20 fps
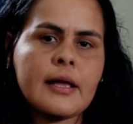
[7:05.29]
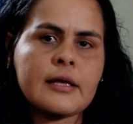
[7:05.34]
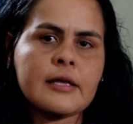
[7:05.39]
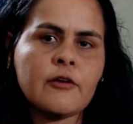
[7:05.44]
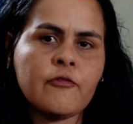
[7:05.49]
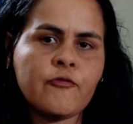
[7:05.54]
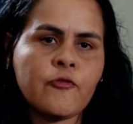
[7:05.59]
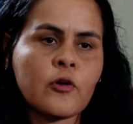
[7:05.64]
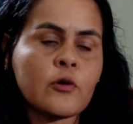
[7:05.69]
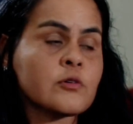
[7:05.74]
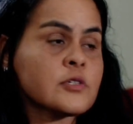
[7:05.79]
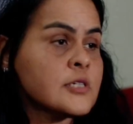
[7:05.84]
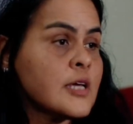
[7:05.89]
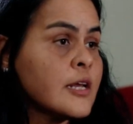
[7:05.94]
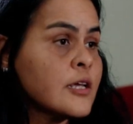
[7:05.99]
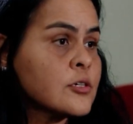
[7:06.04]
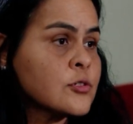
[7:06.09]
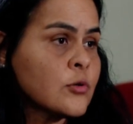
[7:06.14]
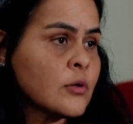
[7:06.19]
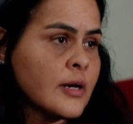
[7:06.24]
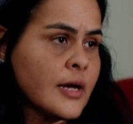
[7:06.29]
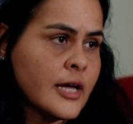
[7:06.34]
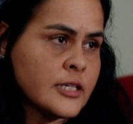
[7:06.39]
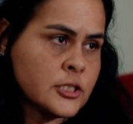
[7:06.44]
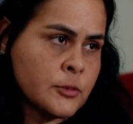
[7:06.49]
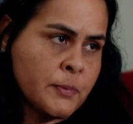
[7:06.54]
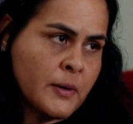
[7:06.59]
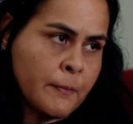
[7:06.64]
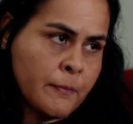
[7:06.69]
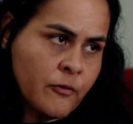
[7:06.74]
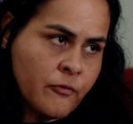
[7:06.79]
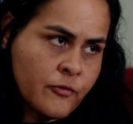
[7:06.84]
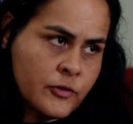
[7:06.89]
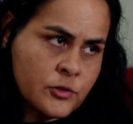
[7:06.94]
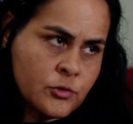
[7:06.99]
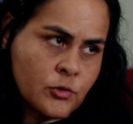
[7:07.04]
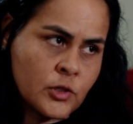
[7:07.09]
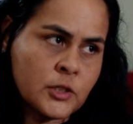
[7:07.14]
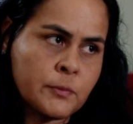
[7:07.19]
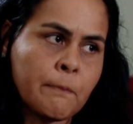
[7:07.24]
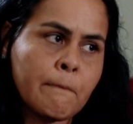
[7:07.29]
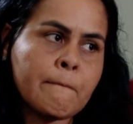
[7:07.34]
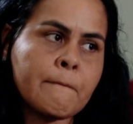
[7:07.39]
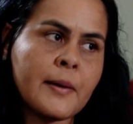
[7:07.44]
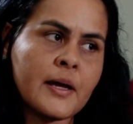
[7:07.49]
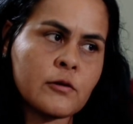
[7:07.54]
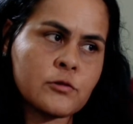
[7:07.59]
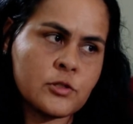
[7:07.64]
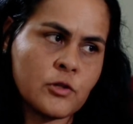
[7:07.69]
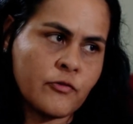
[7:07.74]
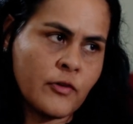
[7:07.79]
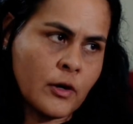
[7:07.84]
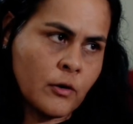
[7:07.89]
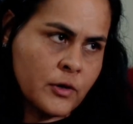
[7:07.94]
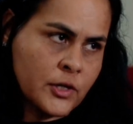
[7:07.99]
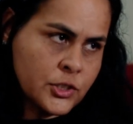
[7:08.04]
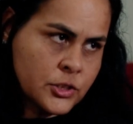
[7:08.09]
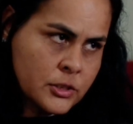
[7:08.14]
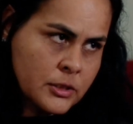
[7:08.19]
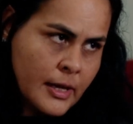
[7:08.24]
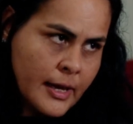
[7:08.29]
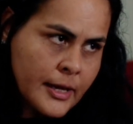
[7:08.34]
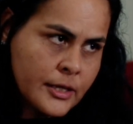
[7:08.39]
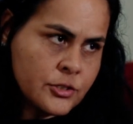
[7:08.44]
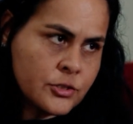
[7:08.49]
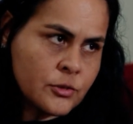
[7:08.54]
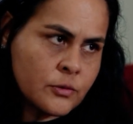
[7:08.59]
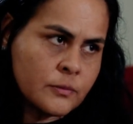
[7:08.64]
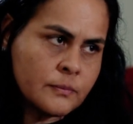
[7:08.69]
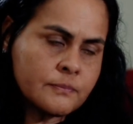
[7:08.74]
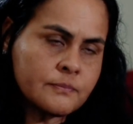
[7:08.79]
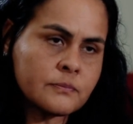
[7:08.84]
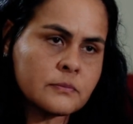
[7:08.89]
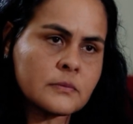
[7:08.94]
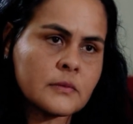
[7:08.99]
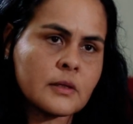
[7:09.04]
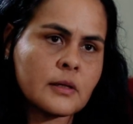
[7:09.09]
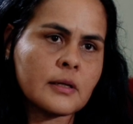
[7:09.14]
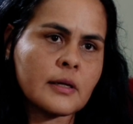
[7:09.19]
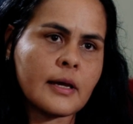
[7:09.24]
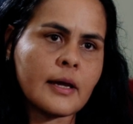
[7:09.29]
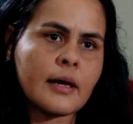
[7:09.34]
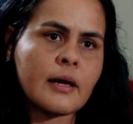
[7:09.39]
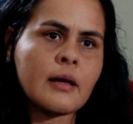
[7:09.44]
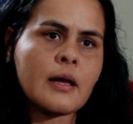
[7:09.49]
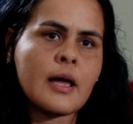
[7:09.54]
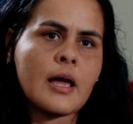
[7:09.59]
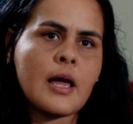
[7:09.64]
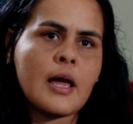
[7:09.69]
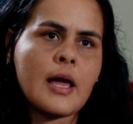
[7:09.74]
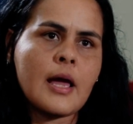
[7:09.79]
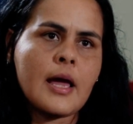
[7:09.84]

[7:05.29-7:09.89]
que foram selecionados para professores pelo seu valor estético, né?